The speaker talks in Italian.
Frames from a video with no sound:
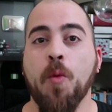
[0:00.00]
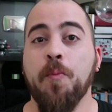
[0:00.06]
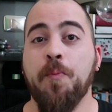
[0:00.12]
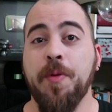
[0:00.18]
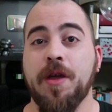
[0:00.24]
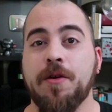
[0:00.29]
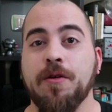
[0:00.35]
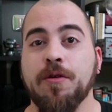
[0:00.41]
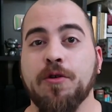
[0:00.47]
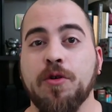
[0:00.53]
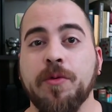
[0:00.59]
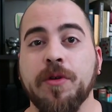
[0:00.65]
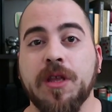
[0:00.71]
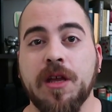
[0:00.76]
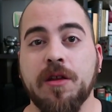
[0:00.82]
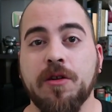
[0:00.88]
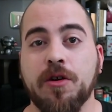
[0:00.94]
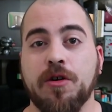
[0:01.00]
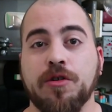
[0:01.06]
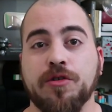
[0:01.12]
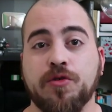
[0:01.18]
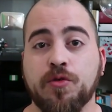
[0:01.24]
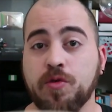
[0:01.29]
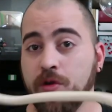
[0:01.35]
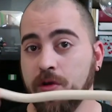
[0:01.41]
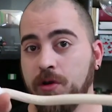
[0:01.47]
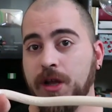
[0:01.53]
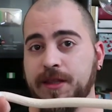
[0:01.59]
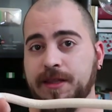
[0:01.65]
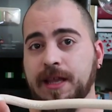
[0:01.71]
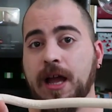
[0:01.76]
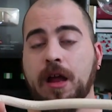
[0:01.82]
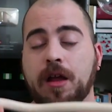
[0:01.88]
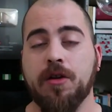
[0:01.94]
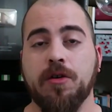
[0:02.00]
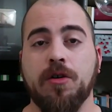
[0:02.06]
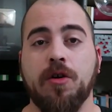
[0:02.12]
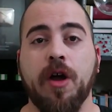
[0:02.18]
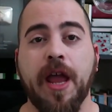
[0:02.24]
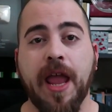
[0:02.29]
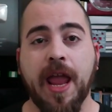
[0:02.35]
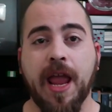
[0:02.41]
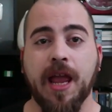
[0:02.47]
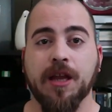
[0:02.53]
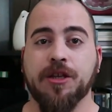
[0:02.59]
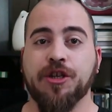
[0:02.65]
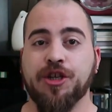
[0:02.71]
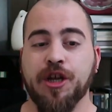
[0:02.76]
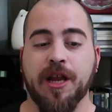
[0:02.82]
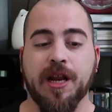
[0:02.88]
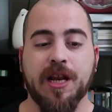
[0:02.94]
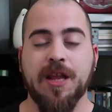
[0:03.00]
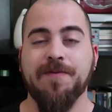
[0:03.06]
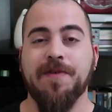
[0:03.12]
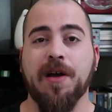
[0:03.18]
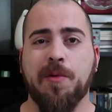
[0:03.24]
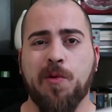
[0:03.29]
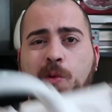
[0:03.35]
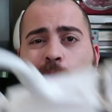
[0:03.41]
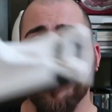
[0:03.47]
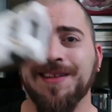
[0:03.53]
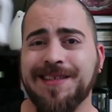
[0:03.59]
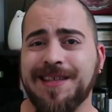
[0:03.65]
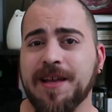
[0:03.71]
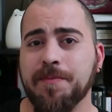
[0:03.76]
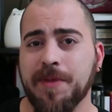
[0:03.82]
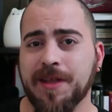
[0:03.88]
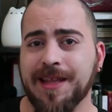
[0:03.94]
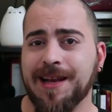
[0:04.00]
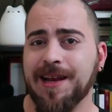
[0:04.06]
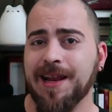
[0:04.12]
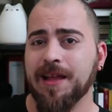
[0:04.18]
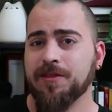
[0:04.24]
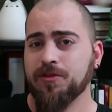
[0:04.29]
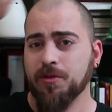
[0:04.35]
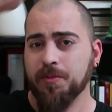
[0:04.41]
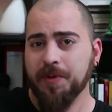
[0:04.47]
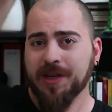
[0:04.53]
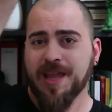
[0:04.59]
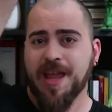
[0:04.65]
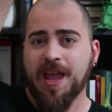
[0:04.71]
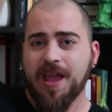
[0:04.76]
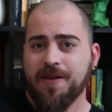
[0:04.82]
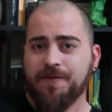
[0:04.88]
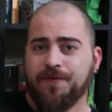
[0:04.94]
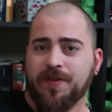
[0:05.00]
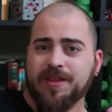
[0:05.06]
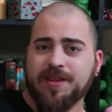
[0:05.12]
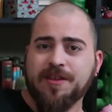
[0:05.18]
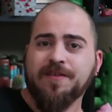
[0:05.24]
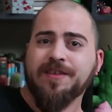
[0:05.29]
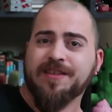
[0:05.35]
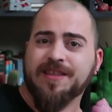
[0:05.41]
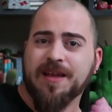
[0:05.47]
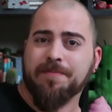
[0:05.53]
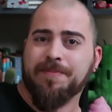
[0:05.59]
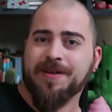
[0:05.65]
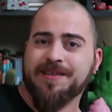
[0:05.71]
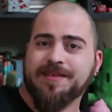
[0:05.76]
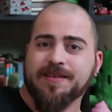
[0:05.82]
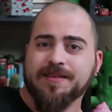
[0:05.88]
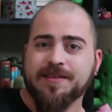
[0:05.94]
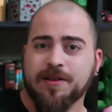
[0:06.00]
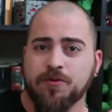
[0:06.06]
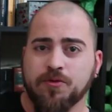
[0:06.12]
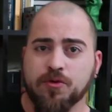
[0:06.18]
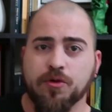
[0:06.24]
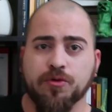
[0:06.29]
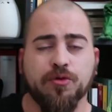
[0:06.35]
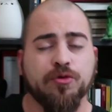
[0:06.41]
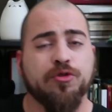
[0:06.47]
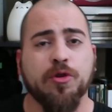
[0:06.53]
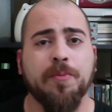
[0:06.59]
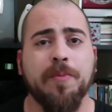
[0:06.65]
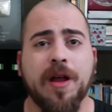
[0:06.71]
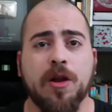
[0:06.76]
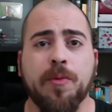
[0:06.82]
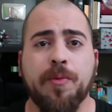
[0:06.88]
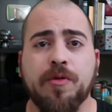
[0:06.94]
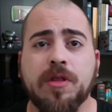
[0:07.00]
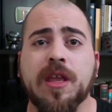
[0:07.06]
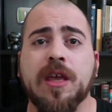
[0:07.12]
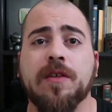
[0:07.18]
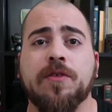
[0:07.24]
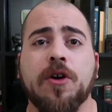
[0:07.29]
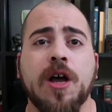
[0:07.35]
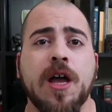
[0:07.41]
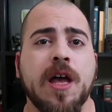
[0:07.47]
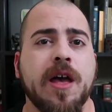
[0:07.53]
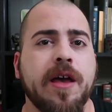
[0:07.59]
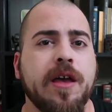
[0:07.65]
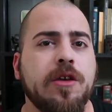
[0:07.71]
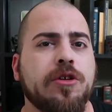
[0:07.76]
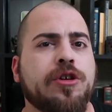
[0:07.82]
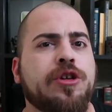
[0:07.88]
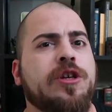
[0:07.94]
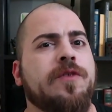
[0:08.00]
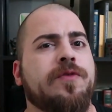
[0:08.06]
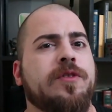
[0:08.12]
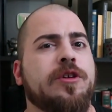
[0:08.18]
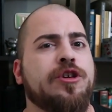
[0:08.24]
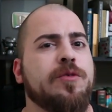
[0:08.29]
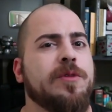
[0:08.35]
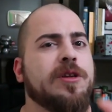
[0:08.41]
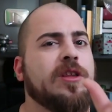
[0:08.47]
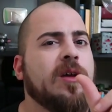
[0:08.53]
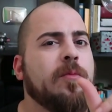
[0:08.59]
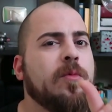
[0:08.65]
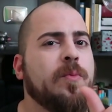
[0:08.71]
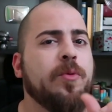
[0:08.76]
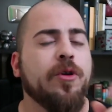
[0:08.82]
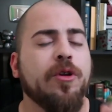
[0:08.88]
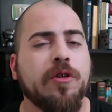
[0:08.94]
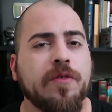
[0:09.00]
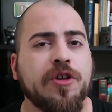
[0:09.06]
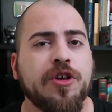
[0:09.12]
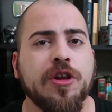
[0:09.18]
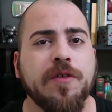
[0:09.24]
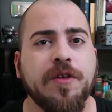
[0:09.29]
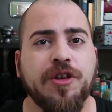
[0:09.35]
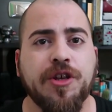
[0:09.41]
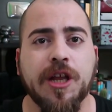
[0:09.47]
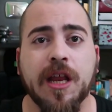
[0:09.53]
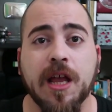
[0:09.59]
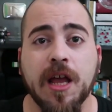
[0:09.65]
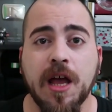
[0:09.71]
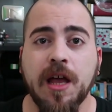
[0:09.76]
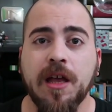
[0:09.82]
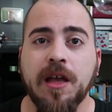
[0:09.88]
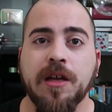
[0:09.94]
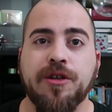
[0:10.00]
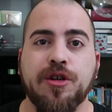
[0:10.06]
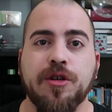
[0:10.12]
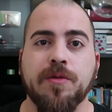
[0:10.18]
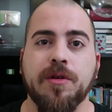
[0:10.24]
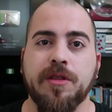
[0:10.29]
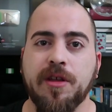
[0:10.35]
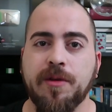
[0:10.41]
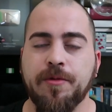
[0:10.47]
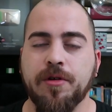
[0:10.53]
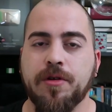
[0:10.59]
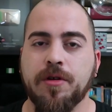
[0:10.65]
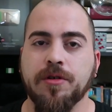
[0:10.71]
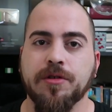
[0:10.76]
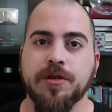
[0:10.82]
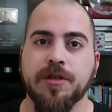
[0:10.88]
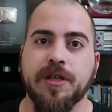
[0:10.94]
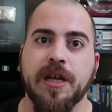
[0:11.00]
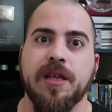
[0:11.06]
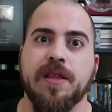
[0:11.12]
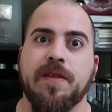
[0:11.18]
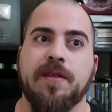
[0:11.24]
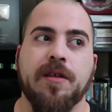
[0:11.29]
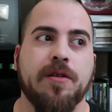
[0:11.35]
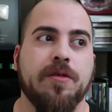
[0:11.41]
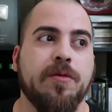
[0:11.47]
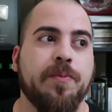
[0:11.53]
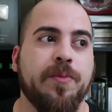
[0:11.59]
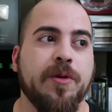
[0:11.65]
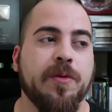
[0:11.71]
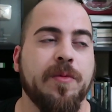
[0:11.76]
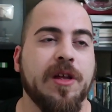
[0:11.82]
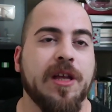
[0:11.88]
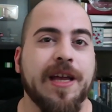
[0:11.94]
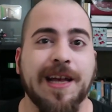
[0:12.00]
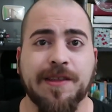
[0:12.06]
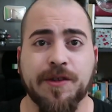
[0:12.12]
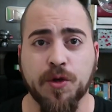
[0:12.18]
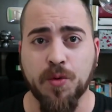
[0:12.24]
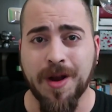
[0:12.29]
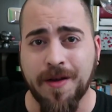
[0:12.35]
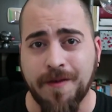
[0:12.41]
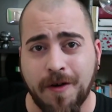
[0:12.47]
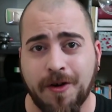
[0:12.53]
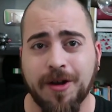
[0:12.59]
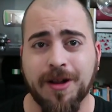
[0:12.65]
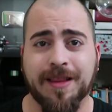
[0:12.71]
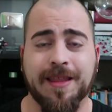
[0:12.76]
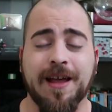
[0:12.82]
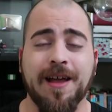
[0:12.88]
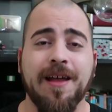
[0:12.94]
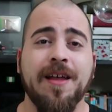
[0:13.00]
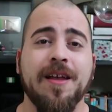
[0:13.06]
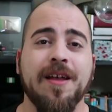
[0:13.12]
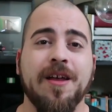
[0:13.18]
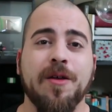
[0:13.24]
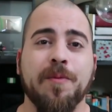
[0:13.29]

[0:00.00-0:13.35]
ho un piccolo comodino su cui lo attacco e ci arriva quasi a metà letto, perché effettivamente è abbastanza lungo, tutto bello proteso, e io e Shifty ci mettiamo un pochino vicini vicini e ci guardiamo il coso senza rompermi il cazzo. Una volta